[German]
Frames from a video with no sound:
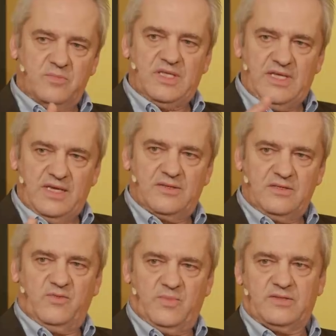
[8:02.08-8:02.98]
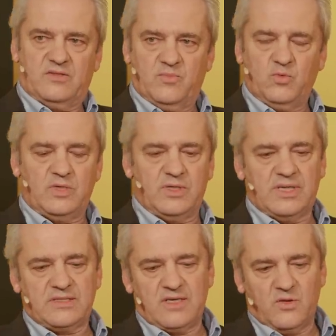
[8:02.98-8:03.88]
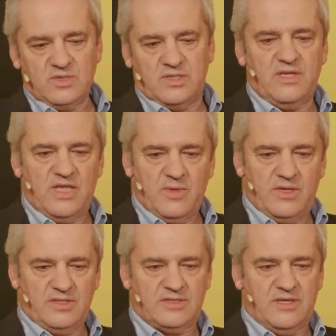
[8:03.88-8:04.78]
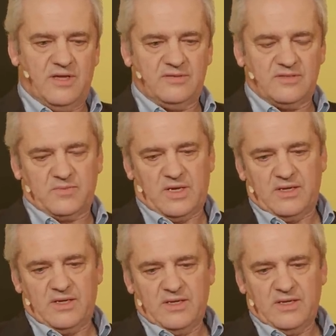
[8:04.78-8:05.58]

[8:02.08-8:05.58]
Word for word: mit negativen Attributen. Also der Unternehmer ist ja, das war,